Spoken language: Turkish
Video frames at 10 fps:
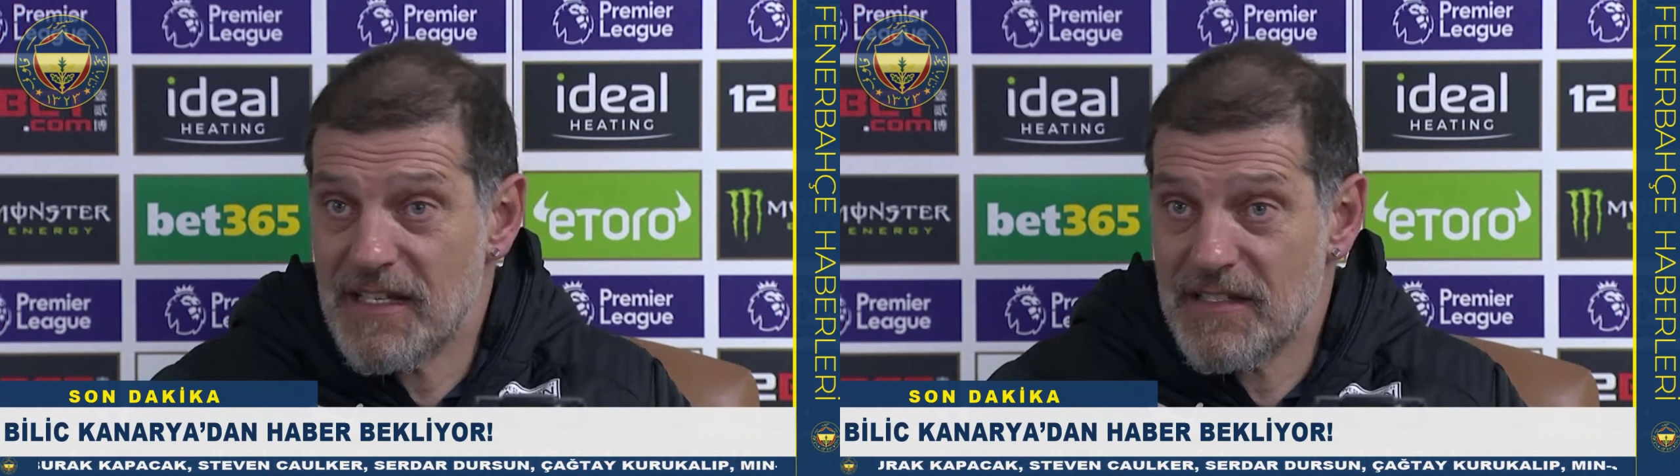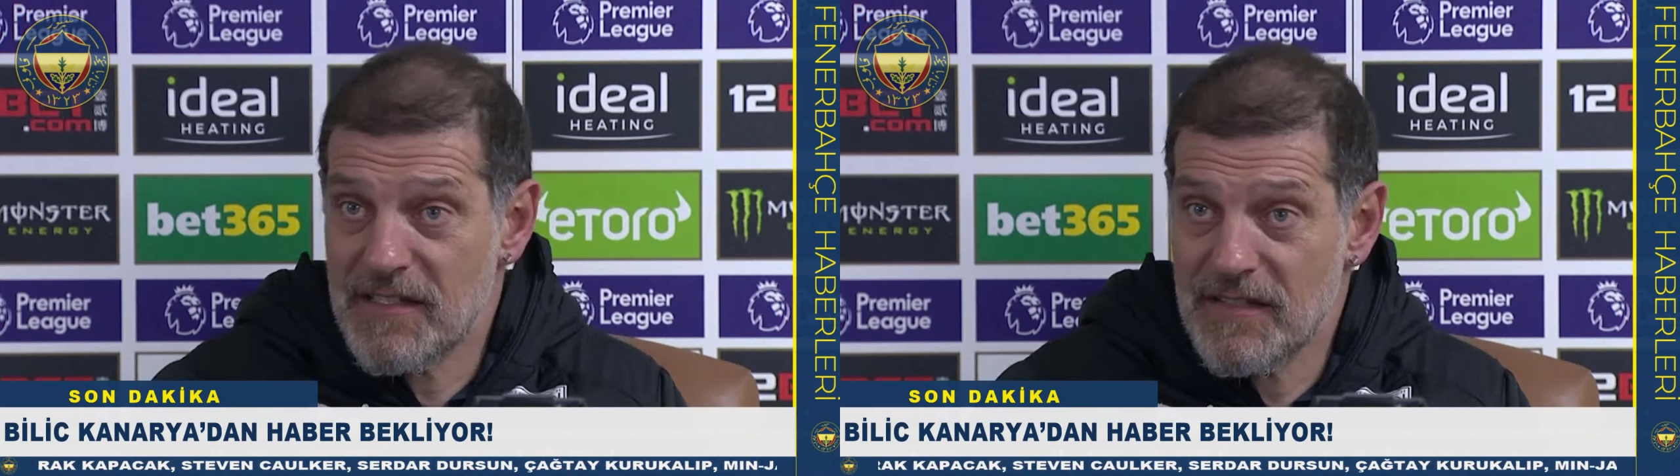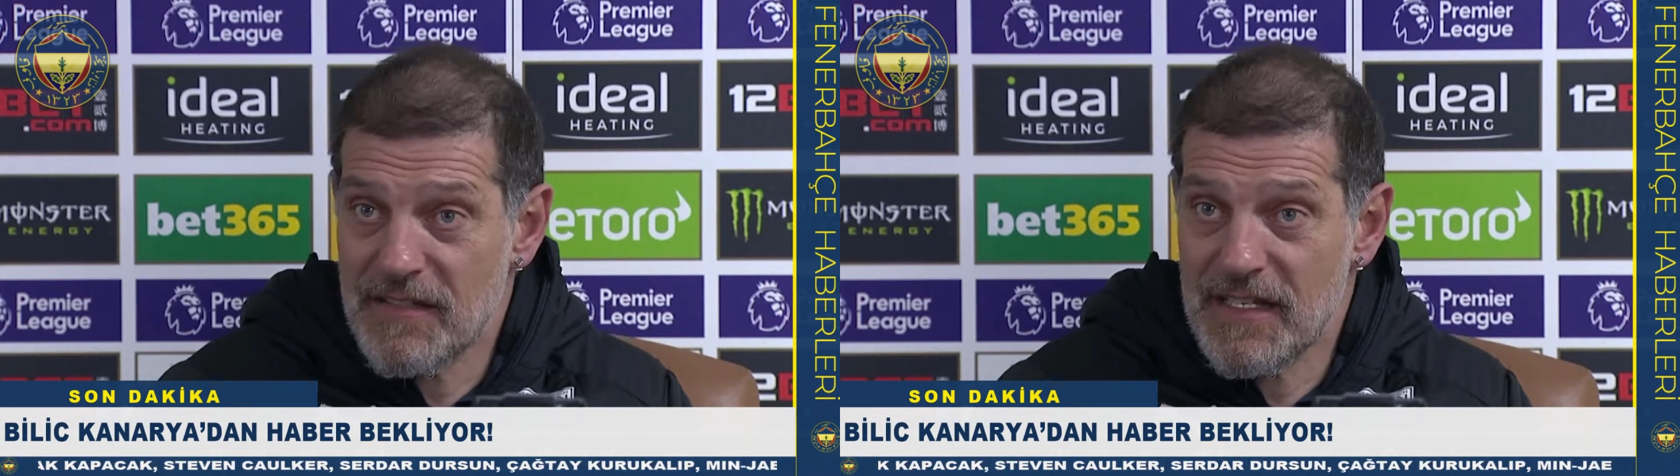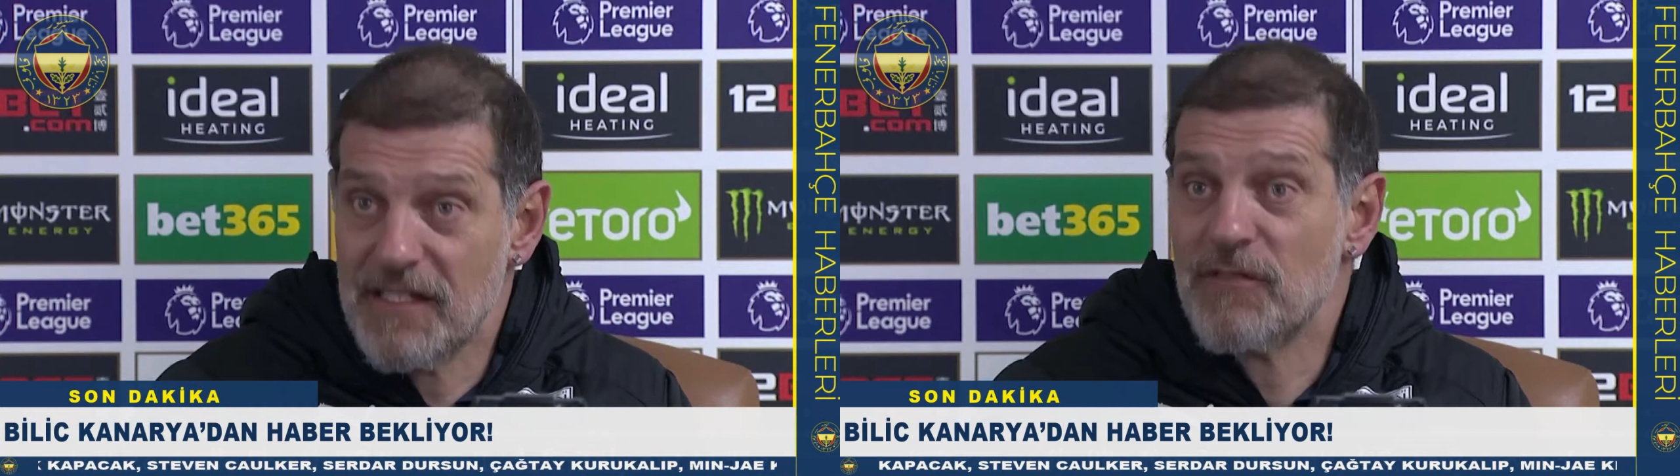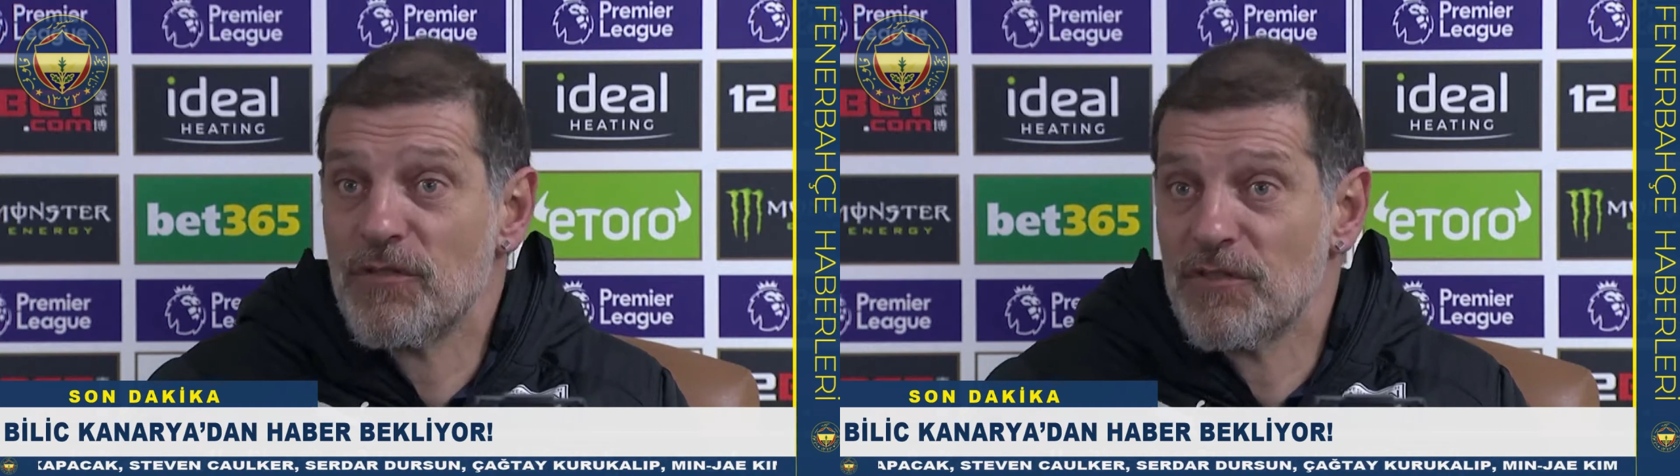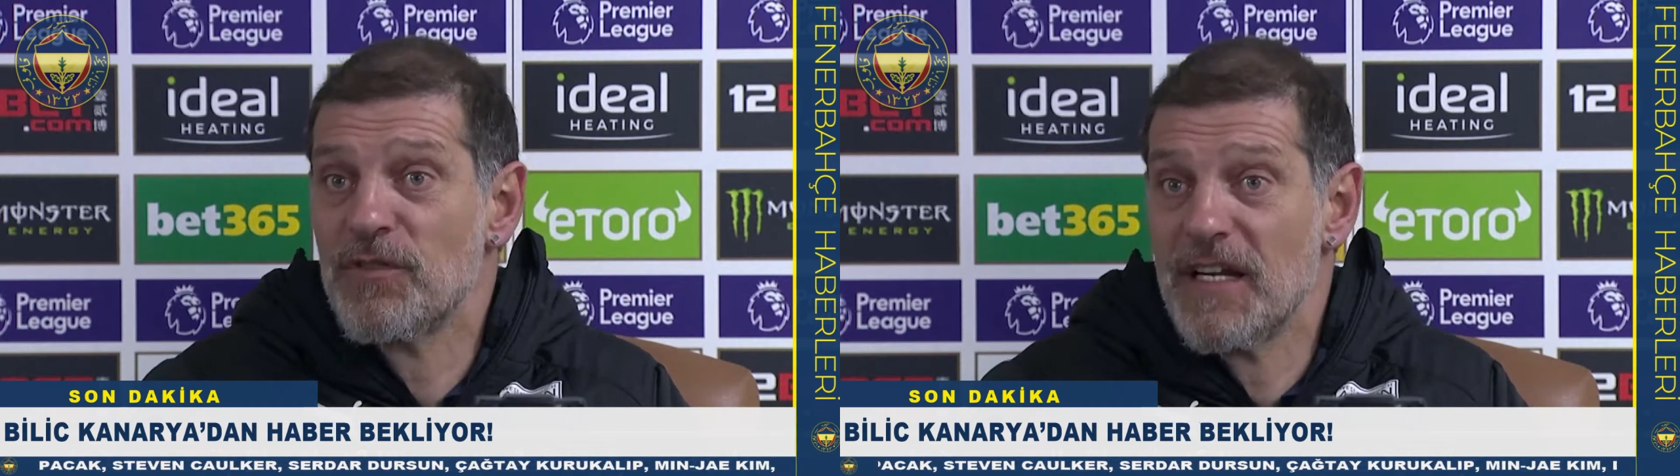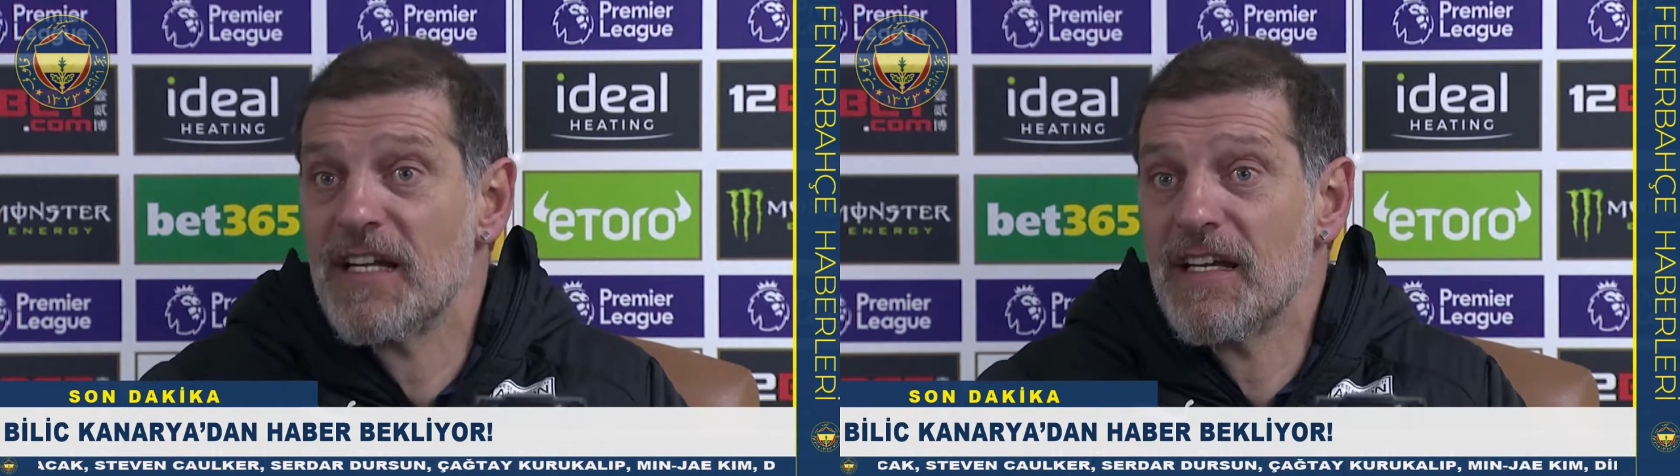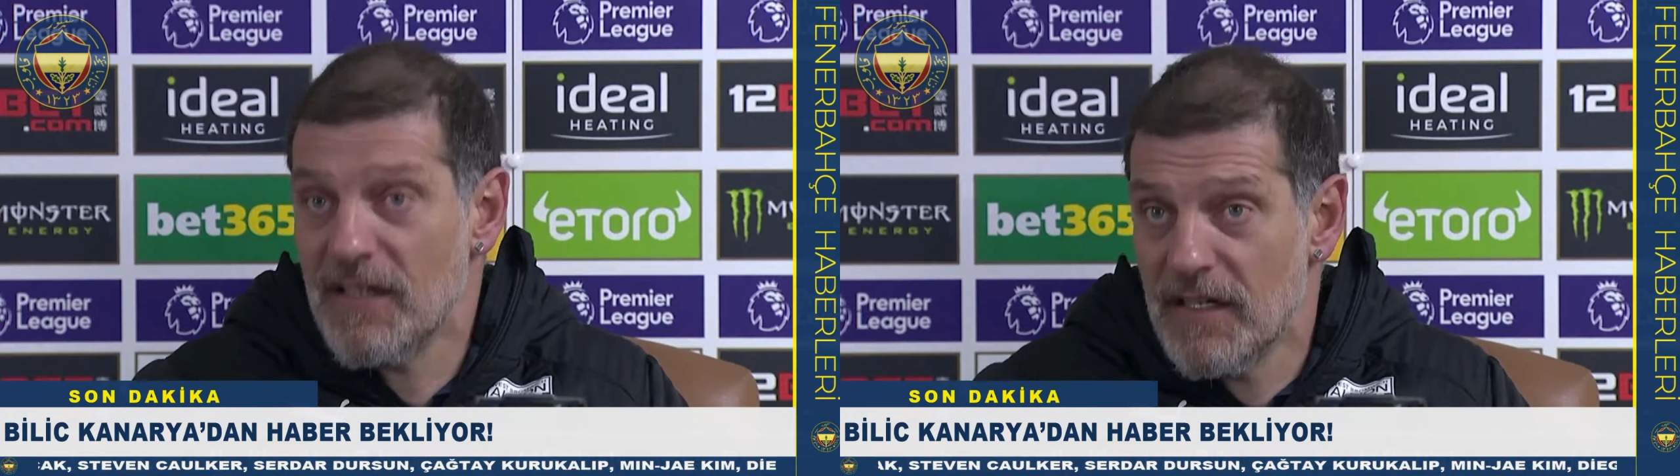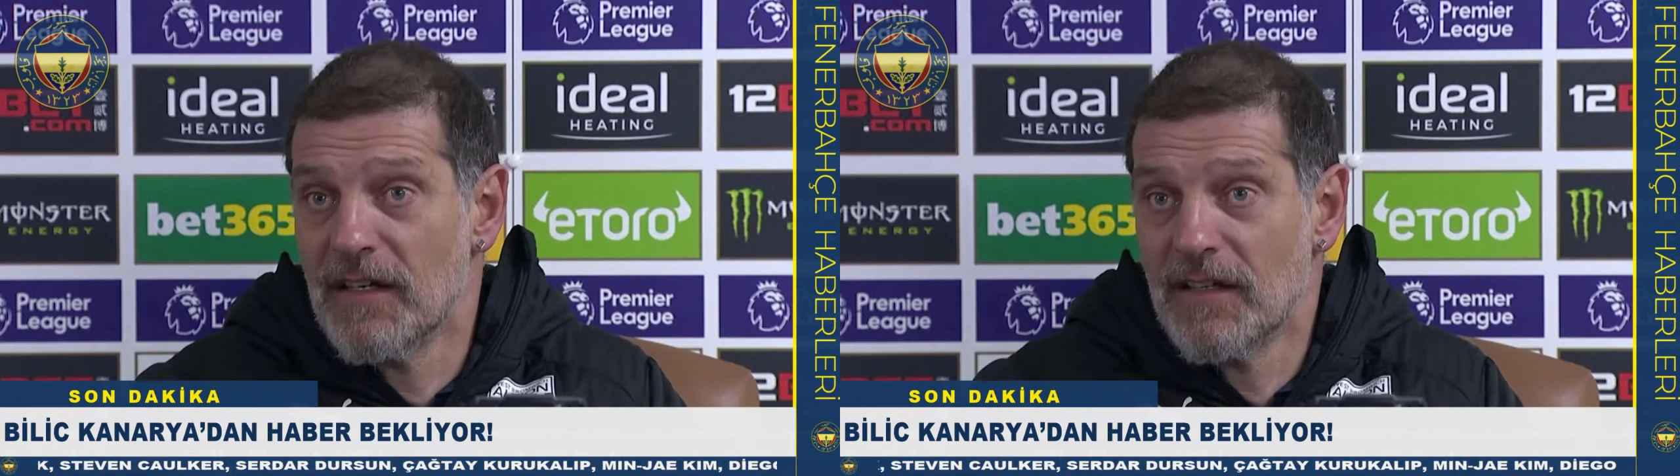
bekleyecek. Başkan Ali Koç